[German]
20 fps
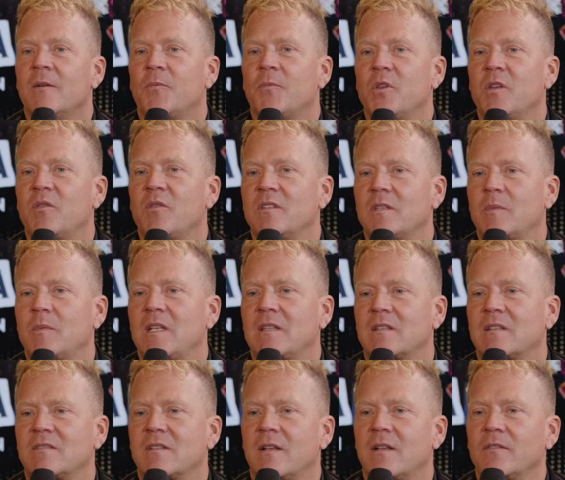Und ich finde es eben
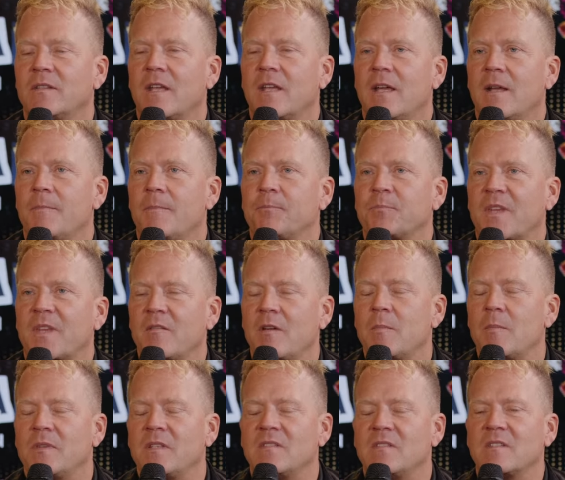interessant, ähm,
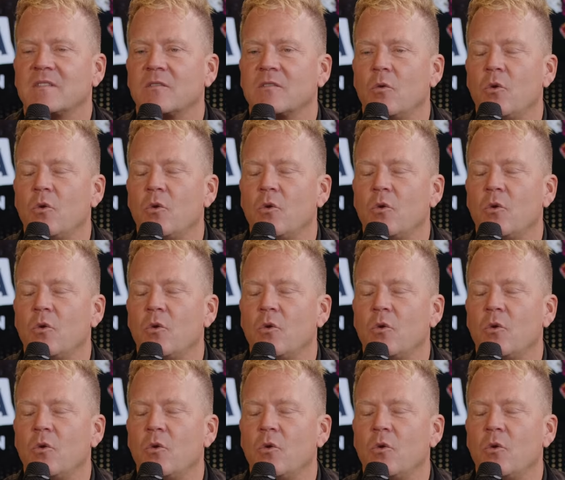wenn man dieses